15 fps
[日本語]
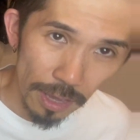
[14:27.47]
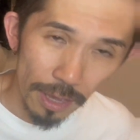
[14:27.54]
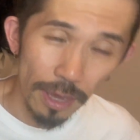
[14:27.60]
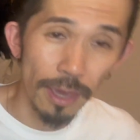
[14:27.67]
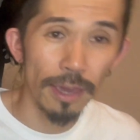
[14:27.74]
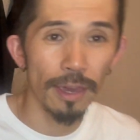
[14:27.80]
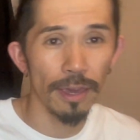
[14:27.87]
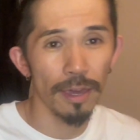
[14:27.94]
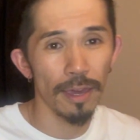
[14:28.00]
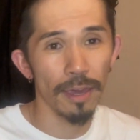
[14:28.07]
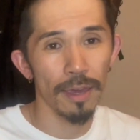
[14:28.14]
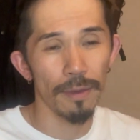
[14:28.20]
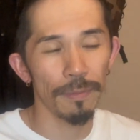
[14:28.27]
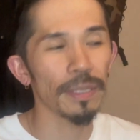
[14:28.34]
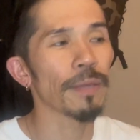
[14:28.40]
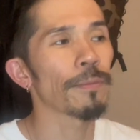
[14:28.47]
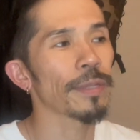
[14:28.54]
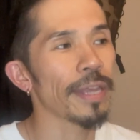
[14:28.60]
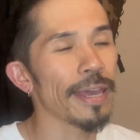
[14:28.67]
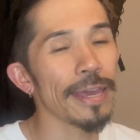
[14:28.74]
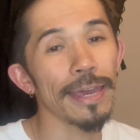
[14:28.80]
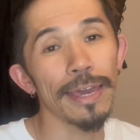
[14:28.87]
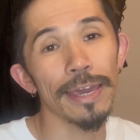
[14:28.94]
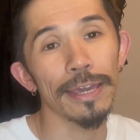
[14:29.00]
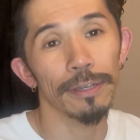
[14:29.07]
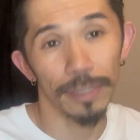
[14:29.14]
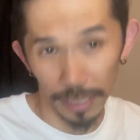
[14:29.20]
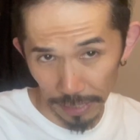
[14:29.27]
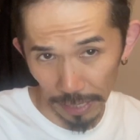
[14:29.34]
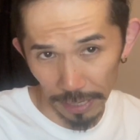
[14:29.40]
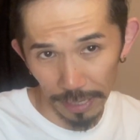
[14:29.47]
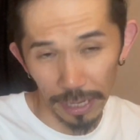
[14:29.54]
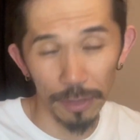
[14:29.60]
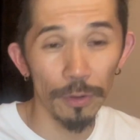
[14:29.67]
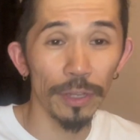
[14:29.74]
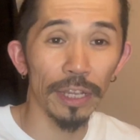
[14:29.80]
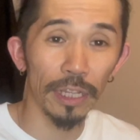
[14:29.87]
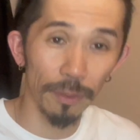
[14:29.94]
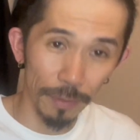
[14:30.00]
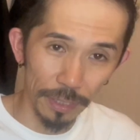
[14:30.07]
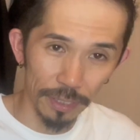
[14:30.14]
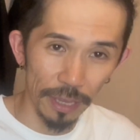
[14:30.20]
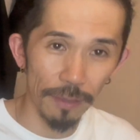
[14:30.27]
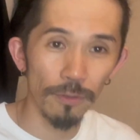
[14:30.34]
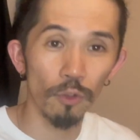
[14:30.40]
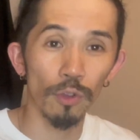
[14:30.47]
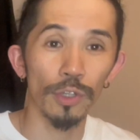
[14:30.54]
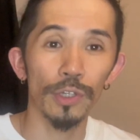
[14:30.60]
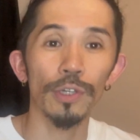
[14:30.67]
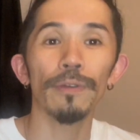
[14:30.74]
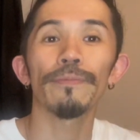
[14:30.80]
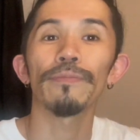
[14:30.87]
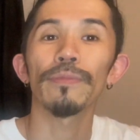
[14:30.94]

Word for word: えー、見てみて、えください概要欄に貼ってますんでよろしく